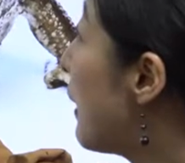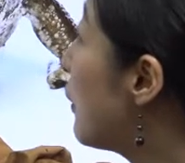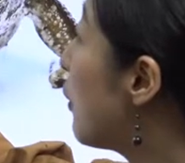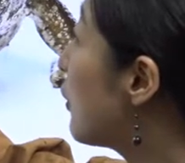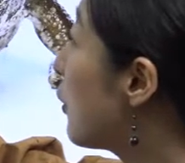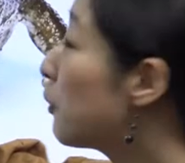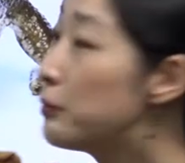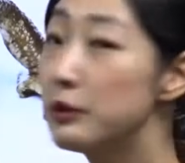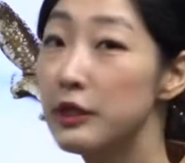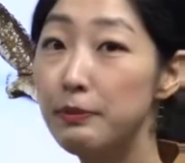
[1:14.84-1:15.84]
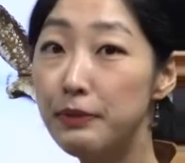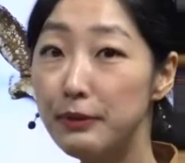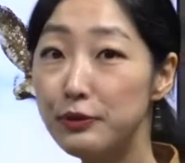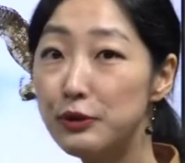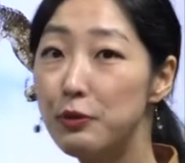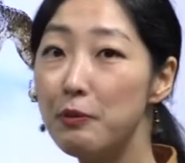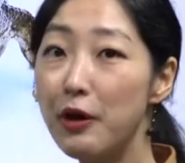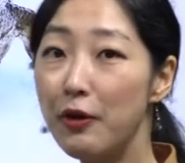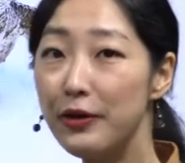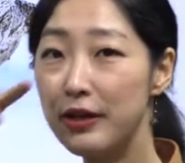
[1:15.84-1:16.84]
바로 여기 여러분 이 피부를
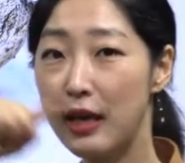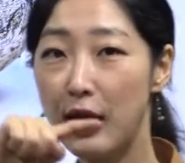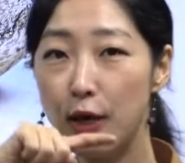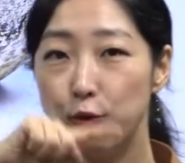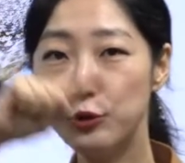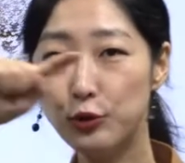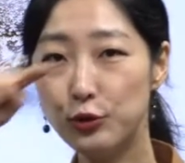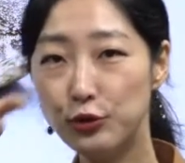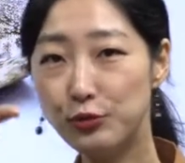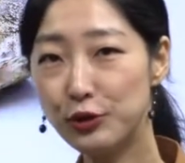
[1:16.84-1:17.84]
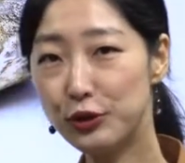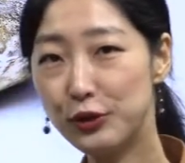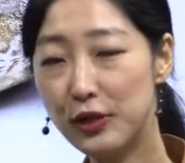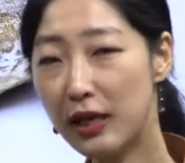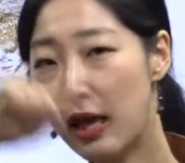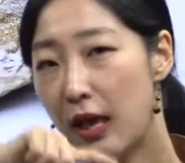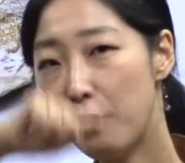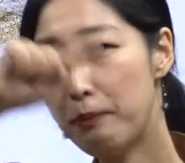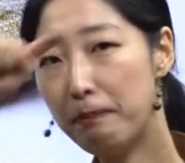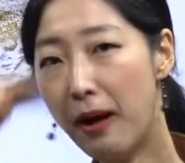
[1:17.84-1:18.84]
보면 이렇게 울퉁불퉁 이렇게
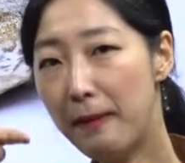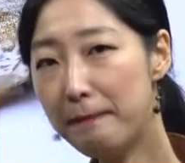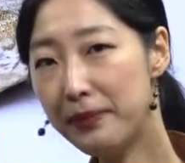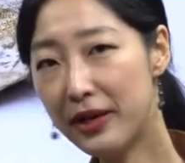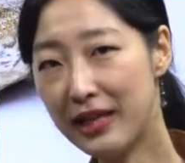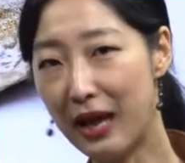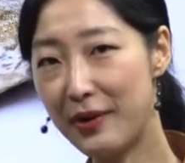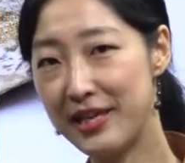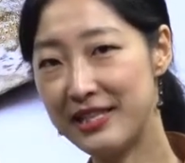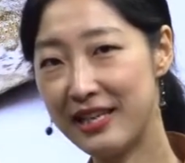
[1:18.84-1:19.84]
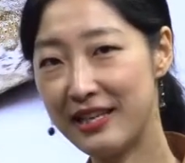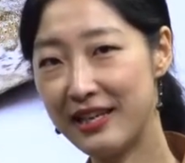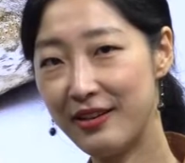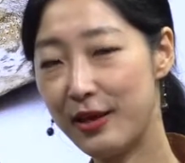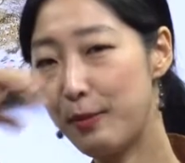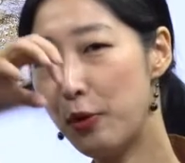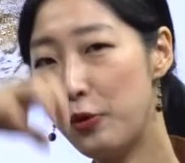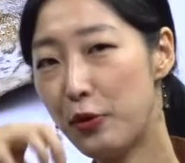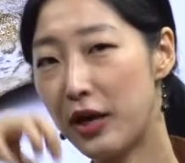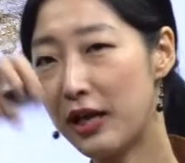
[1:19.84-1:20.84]
bump가 나와 있잖아요. 이렇게
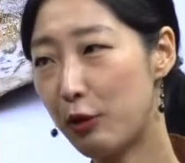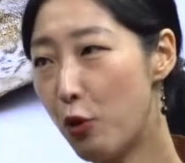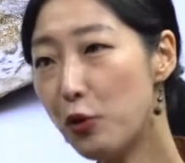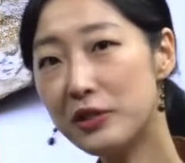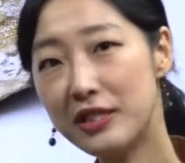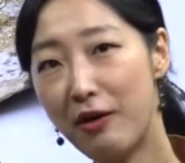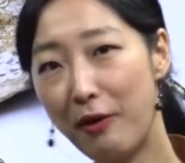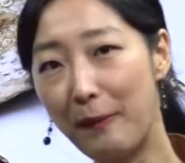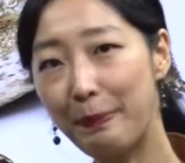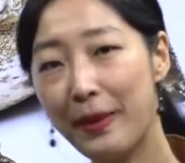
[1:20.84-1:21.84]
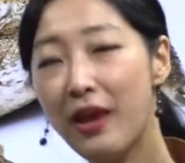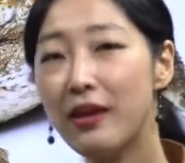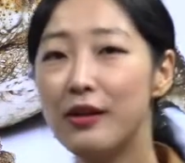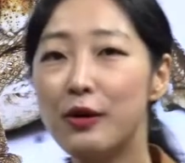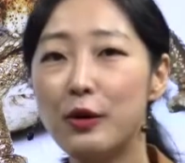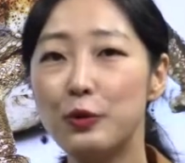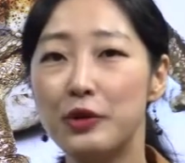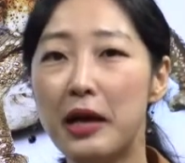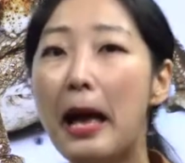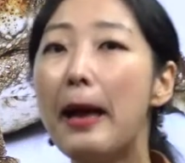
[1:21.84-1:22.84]
볼록하게 혹처럼 이런 거
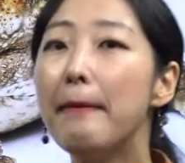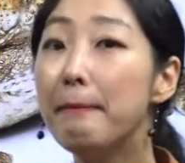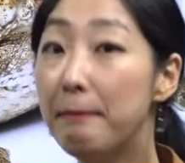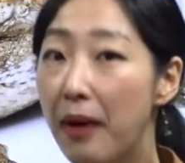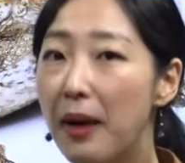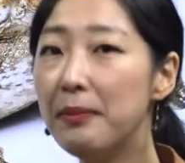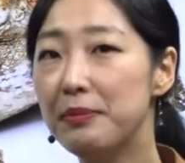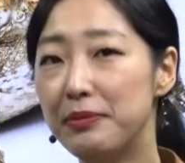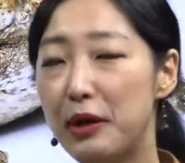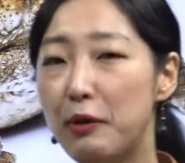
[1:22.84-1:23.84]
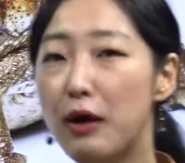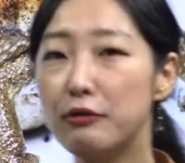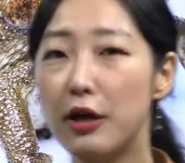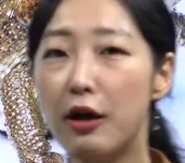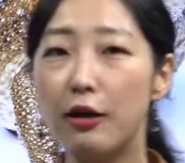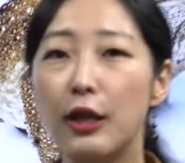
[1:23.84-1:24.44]
우리가 bump라고 하고요.